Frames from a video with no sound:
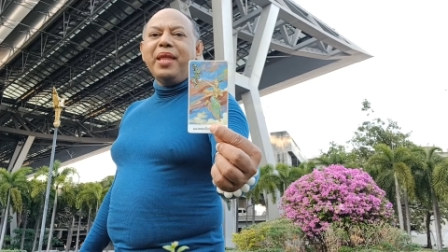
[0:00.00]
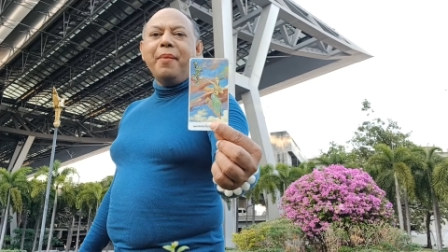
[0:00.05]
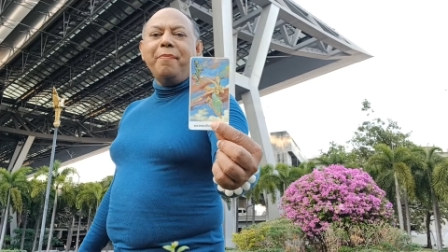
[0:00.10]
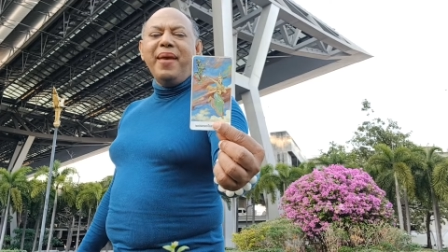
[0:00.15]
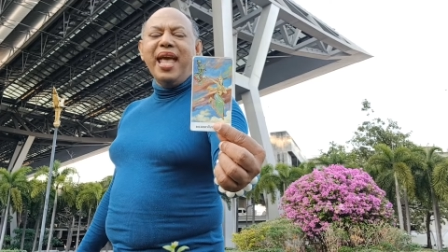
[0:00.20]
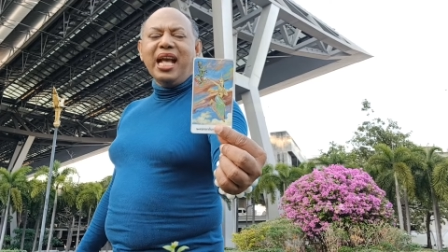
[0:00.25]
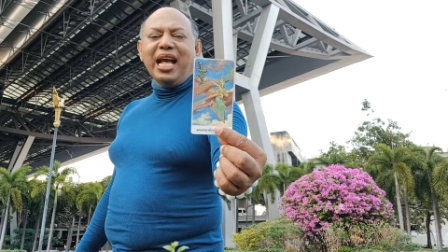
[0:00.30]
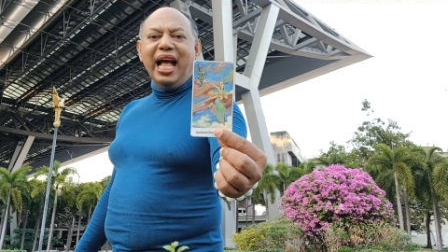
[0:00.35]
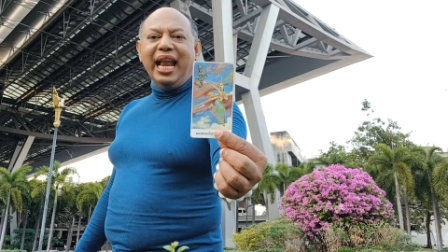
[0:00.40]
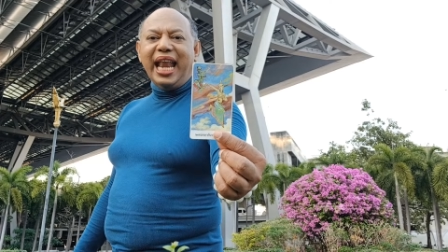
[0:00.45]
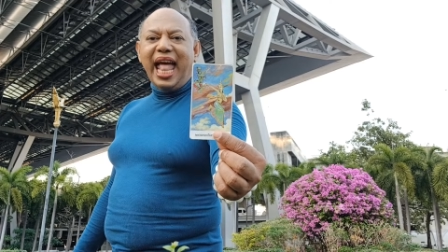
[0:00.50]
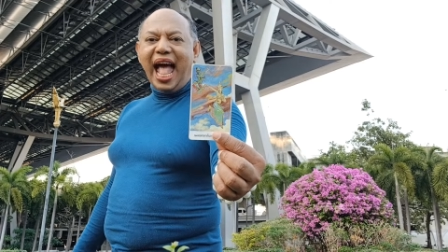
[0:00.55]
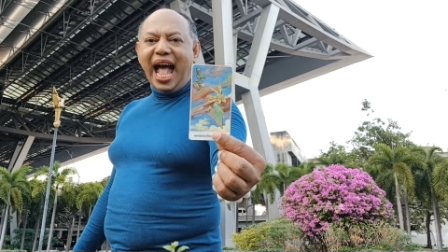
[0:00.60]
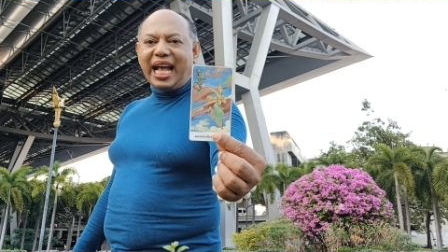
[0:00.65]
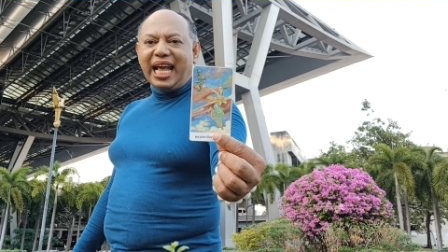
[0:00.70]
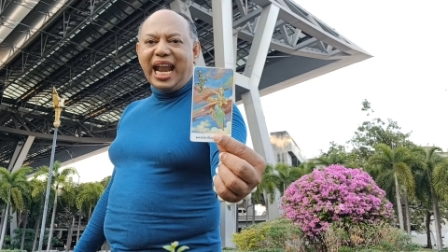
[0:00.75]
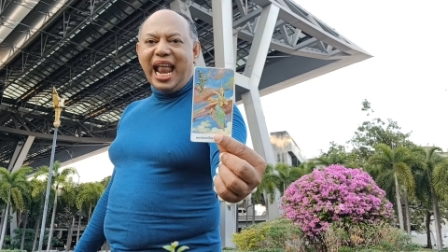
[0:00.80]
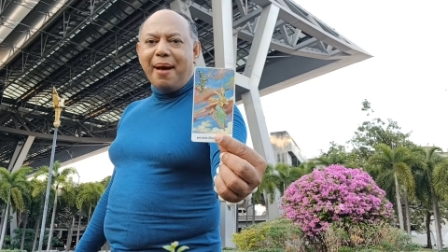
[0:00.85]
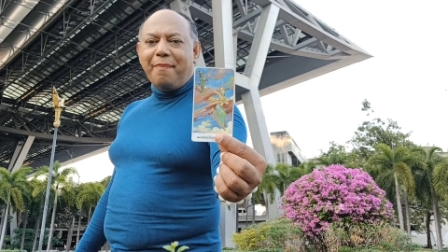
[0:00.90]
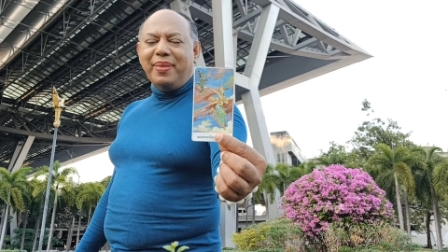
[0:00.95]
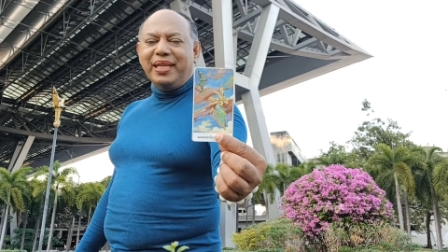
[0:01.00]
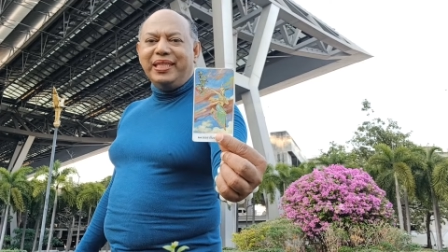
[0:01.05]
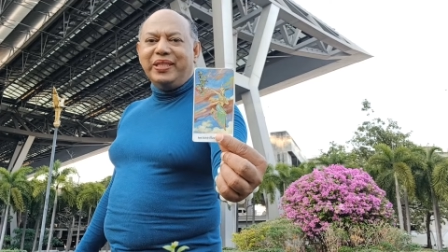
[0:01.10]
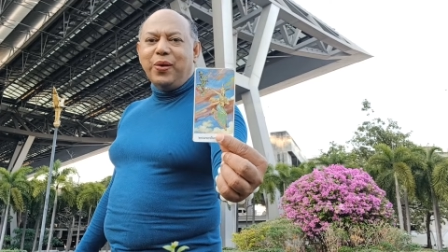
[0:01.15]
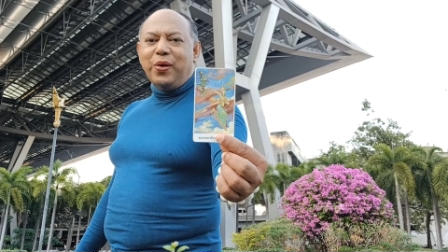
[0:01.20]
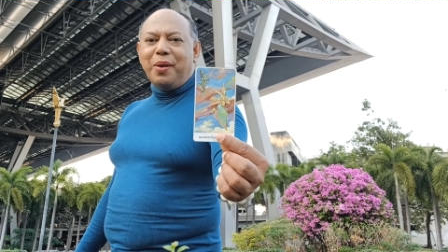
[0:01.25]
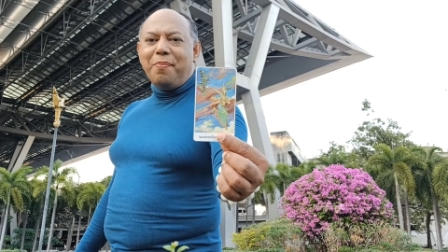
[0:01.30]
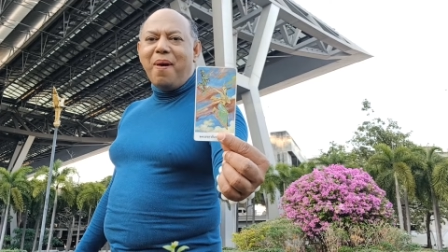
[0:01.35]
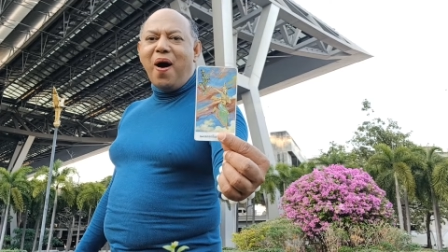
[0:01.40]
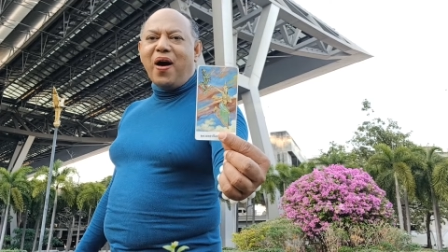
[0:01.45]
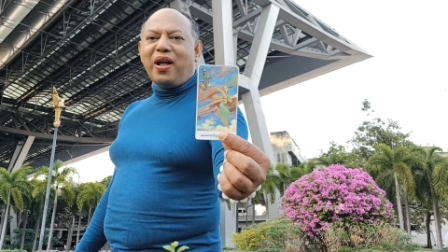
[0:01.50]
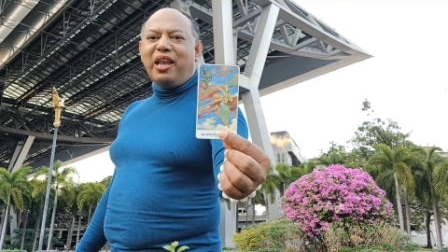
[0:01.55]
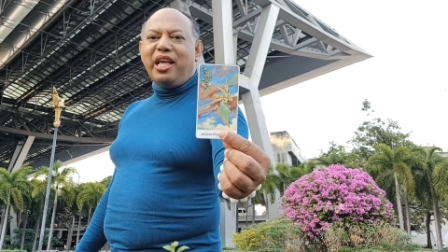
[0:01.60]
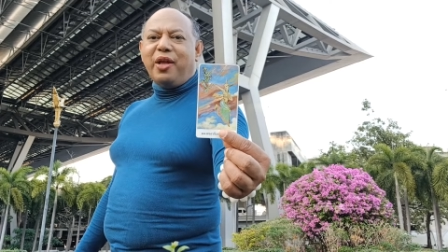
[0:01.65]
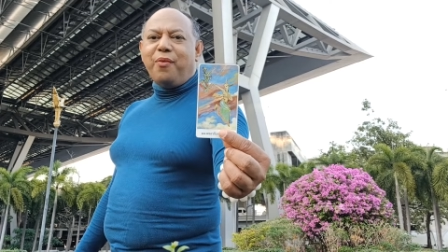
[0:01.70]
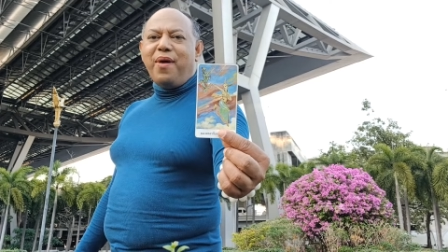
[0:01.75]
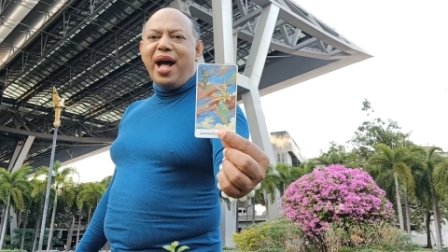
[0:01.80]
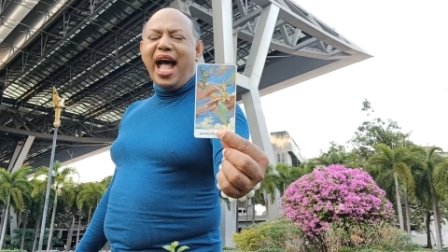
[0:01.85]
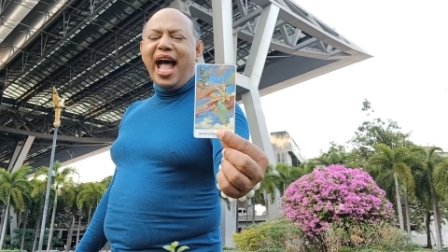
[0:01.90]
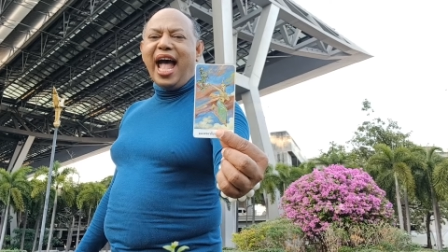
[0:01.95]
เมฆคารากลามาสูตรบอกเลย
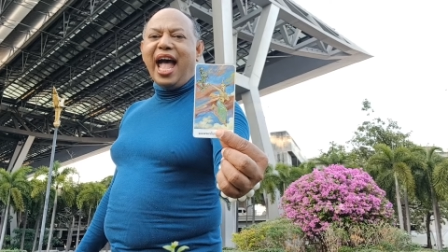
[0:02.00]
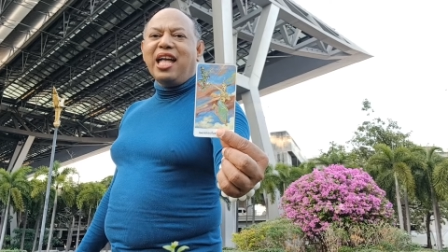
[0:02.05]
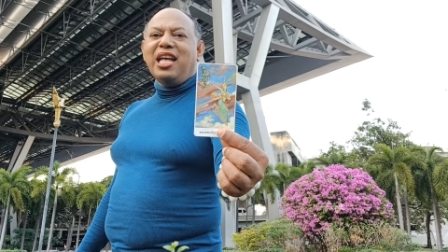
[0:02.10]
ว่า